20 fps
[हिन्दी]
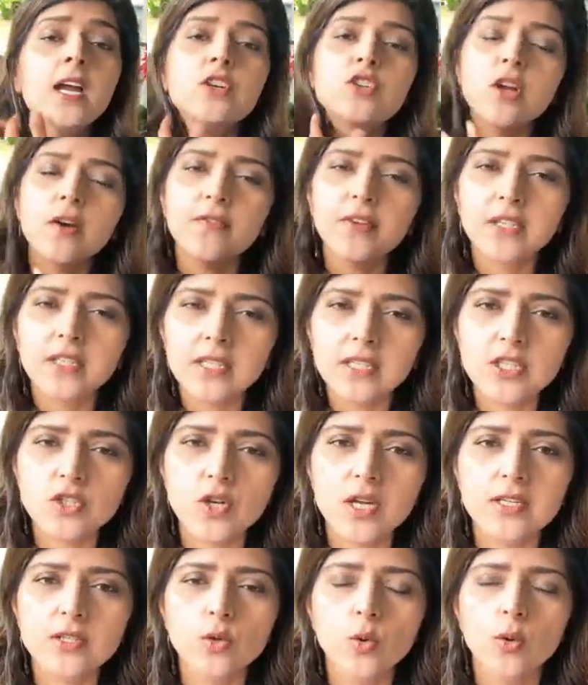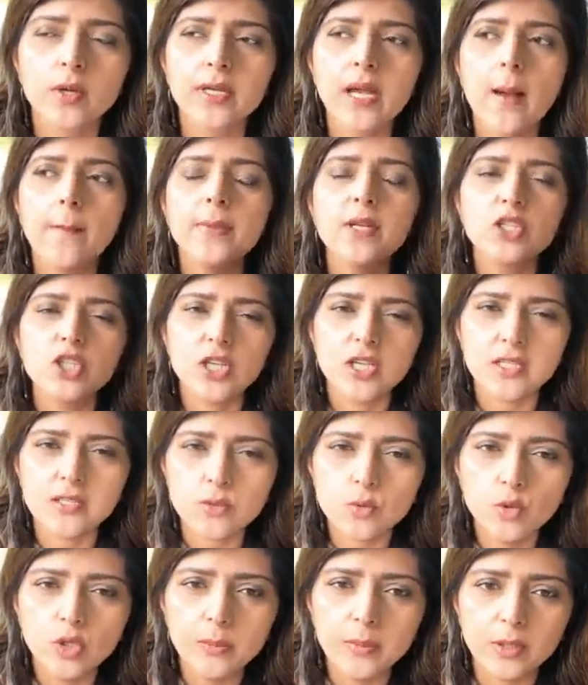ट्रैफिक का स्ट्रेस हो गया बच्चे के
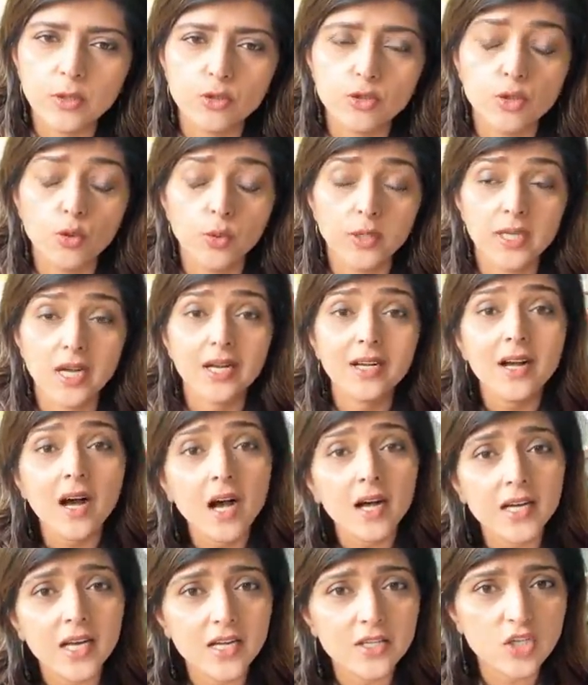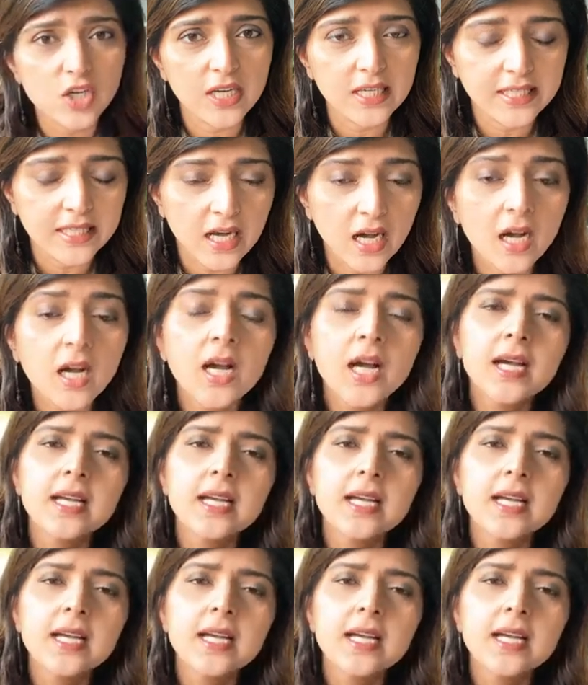स्कूल में कुछ हो गया खाना जल गया